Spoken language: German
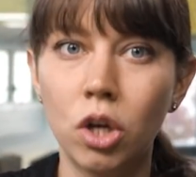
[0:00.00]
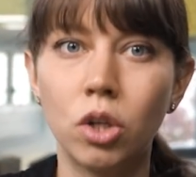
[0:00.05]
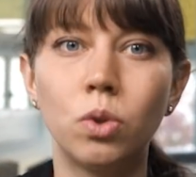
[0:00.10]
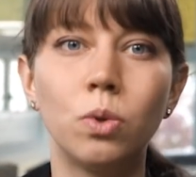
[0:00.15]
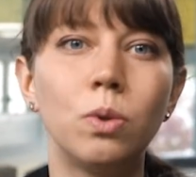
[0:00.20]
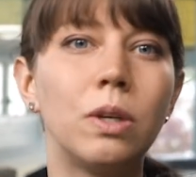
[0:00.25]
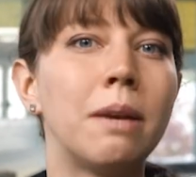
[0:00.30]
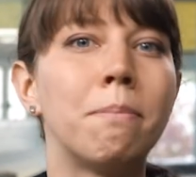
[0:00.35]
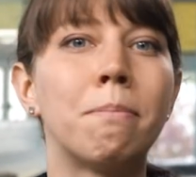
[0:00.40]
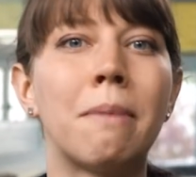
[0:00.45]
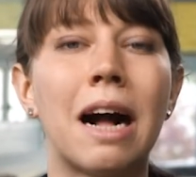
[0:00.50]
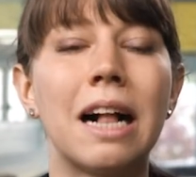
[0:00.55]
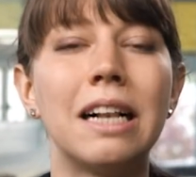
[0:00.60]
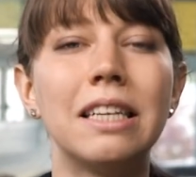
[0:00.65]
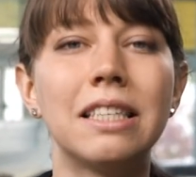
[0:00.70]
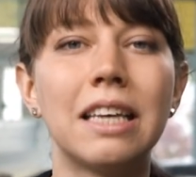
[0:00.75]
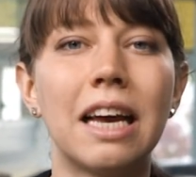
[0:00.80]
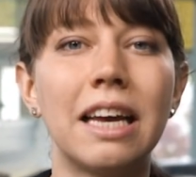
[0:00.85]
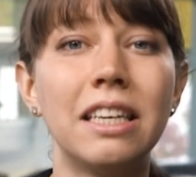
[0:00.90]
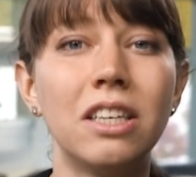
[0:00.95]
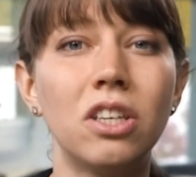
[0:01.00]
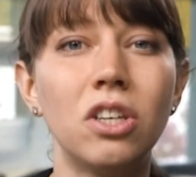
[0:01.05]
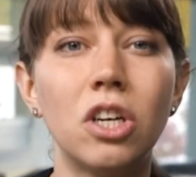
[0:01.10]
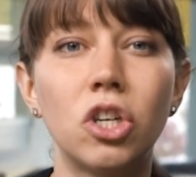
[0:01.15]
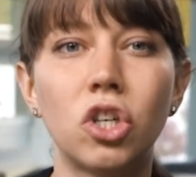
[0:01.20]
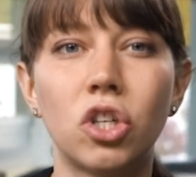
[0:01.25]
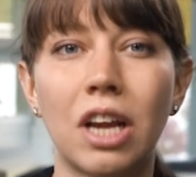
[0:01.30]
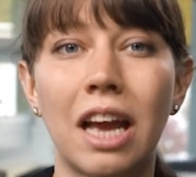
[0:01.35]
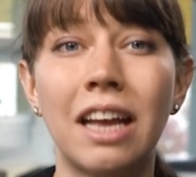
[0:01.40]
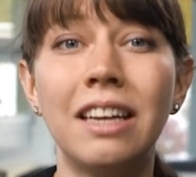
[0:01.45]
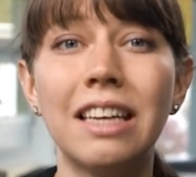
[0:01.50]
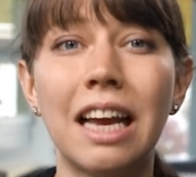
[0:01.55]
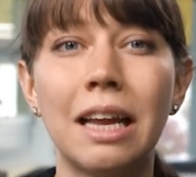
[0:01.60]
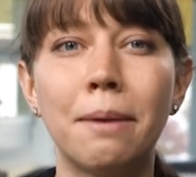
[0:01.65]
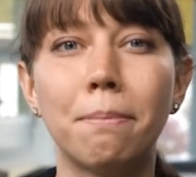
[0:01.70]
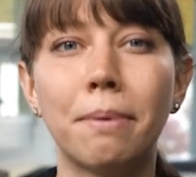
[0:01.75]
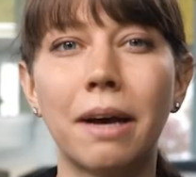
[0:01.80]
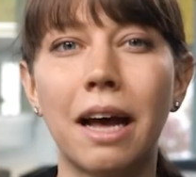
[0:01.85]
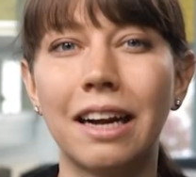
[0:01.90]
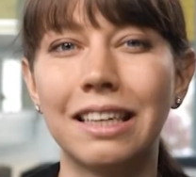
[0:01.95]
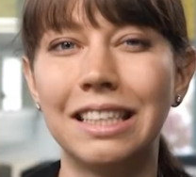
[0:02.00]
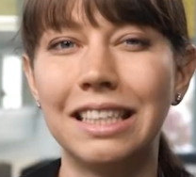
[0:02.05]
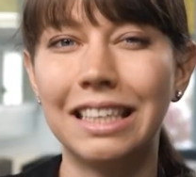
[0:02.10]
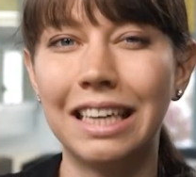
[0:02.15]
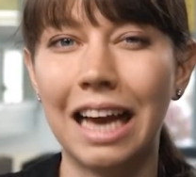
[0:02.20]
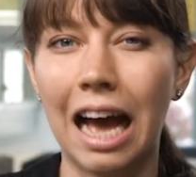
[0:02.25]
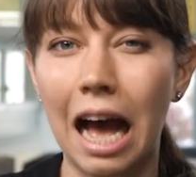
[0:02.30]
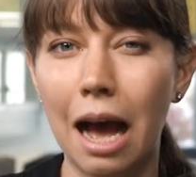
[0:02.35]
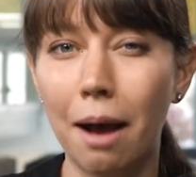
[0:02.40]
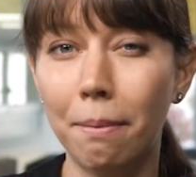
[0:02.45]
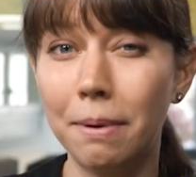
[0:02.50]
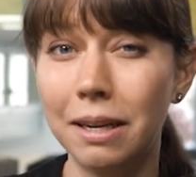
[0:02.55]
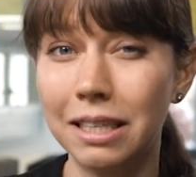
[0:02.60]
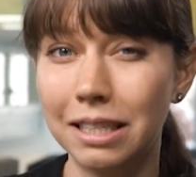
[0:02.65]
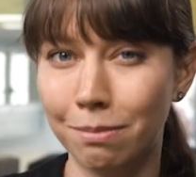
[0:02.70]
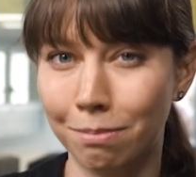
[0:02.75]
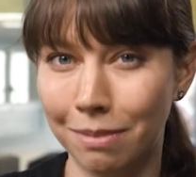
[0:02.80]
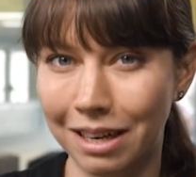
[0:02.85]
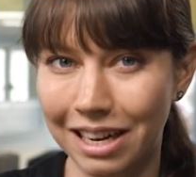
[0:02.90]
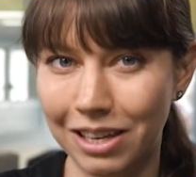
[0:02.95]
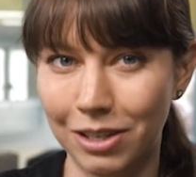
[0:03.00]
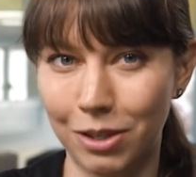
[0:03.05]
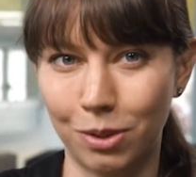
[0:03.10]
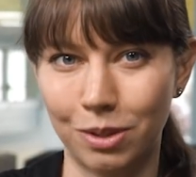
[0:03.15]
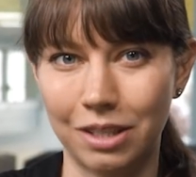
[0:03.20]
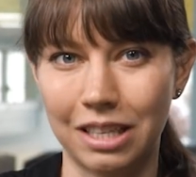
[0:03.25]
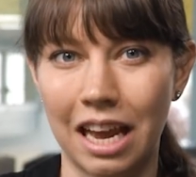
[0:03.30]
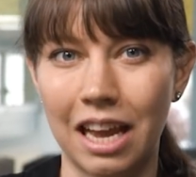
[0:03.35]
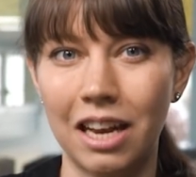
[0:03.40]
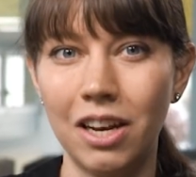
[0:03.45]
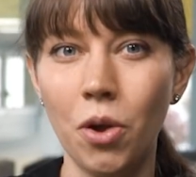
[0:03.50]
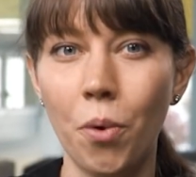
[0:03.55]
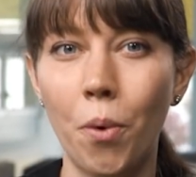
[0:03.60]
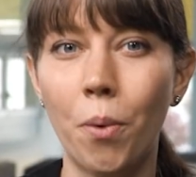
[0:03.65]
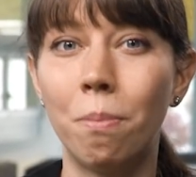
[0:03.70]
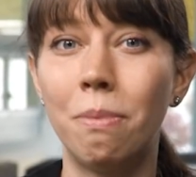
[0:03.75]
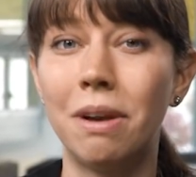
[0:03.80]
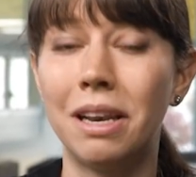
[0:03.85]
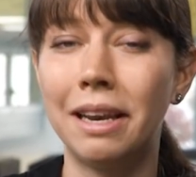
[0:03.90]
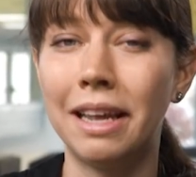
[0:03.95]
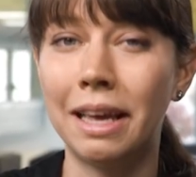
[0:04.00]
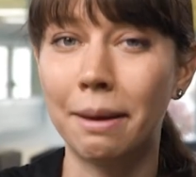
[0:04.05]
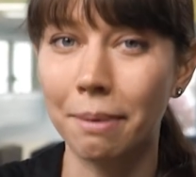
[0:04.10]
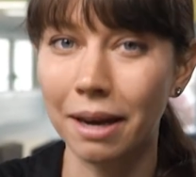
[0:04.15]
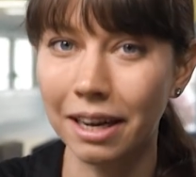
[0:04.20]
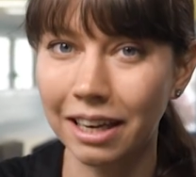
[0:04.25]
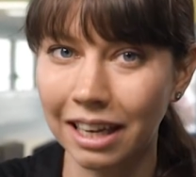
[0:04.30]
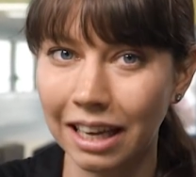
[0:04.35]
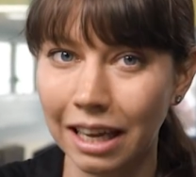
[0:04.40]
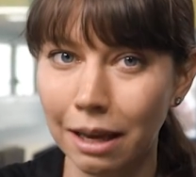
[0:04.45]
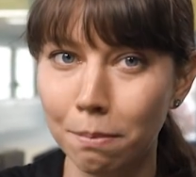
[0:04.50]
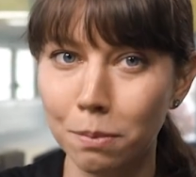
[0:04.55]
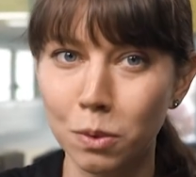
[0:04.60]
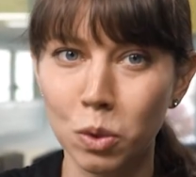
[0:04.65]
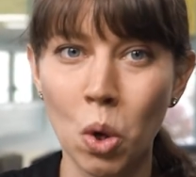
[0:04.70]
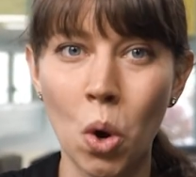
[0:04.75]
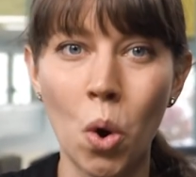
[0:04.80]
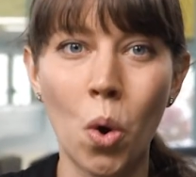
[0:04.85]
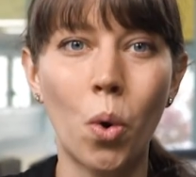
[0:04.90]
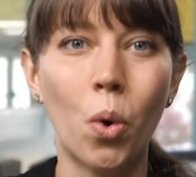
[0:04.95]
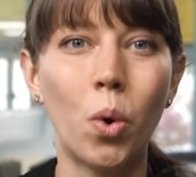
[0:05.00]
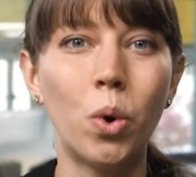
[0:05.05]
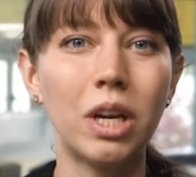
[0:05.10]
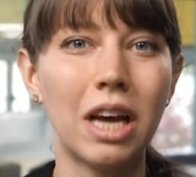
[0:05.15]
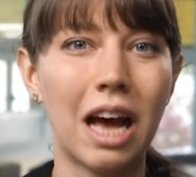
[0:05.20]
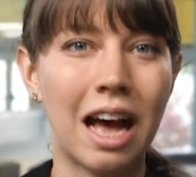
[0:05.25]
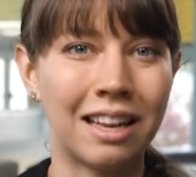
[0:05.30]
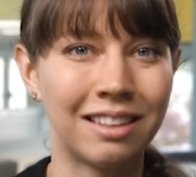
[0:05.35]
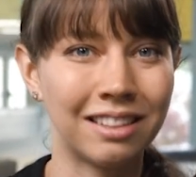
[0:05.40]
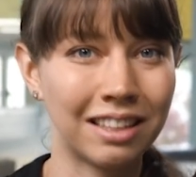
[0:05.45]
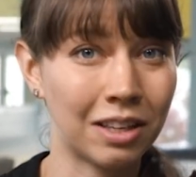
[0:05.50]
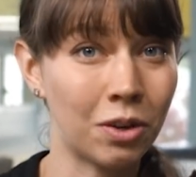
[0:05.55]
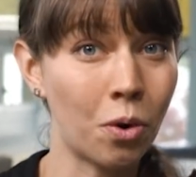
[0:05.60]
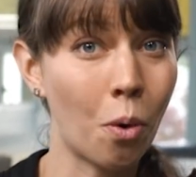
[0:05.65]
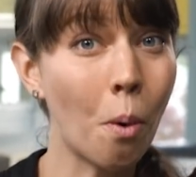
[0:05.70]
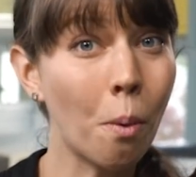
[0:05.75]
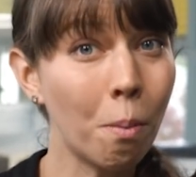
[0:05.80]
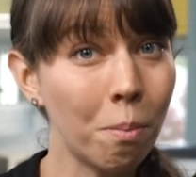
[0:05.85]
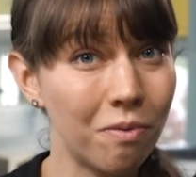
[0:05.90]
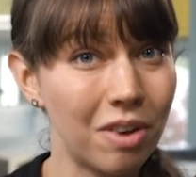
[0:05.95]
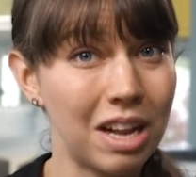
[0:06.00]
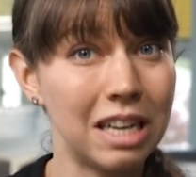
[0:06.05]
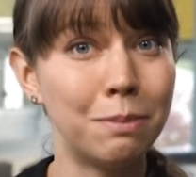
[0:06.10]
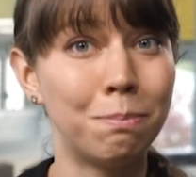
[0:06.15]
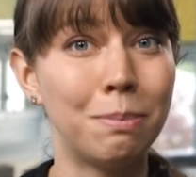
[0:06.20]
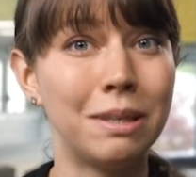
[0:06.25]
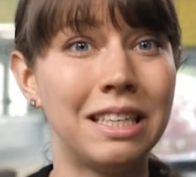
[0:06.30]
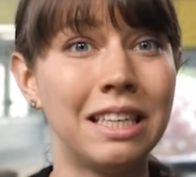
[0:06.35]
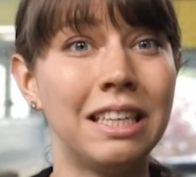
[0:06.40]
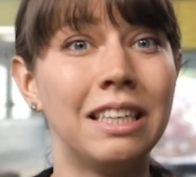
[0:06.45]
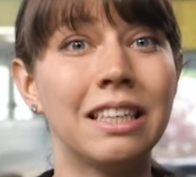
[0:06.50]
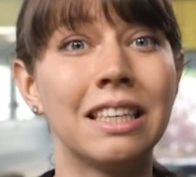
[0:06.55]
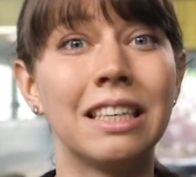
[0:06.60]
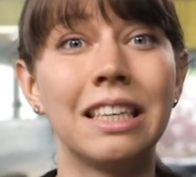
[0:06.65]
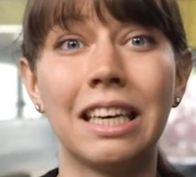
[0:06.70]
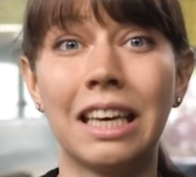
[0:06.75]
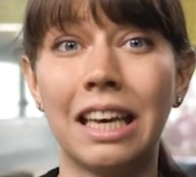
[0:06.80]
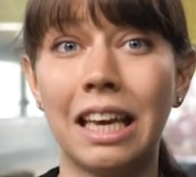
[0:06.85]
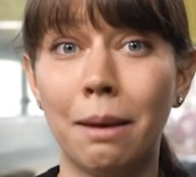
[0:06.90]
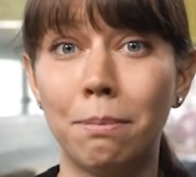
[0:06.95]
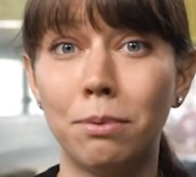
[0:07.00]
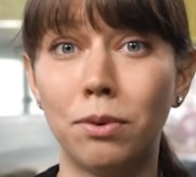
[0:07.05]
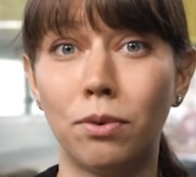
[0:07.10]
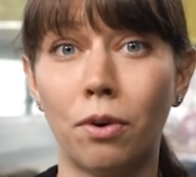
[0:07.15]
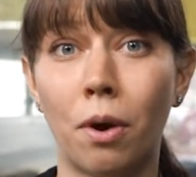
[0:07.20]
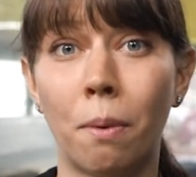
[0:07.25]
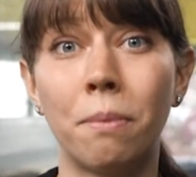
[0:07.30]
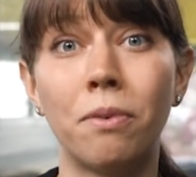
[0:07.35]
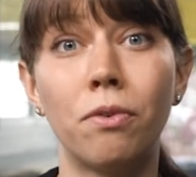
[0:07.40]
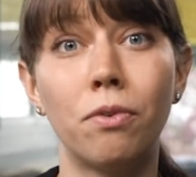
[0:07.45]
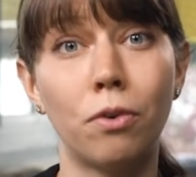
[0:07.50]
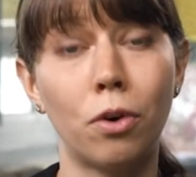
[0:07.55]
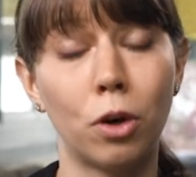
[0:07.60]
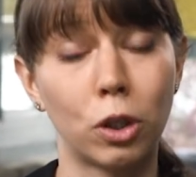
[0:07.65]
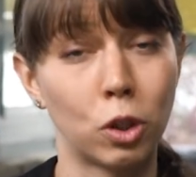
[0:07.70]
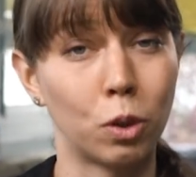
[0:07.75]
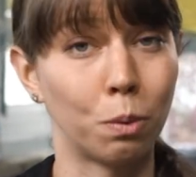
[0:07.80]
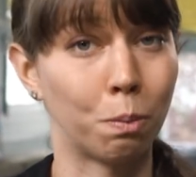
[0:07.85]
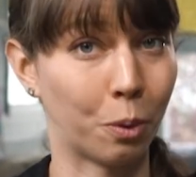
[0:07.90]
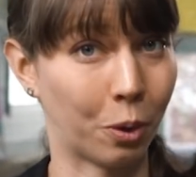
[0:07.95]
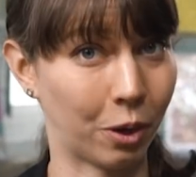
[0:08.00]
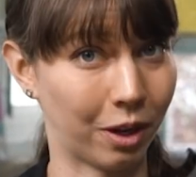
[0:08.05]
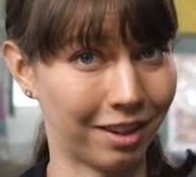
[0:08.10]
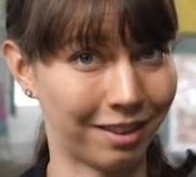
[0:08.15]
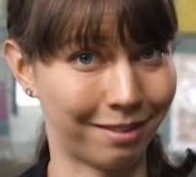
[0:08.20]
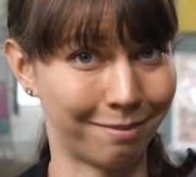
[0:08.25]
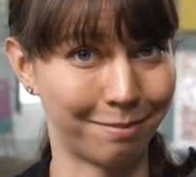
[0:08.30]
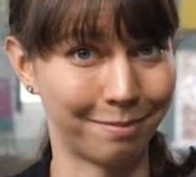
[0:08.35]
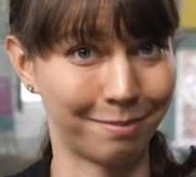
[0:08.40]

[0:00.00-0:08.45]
zu den Mahlzeiten scheint ein praktikables Mittel zu sein, um Leberkrebs oder anderen umweltbedingten Krebsformen vorzubeugen.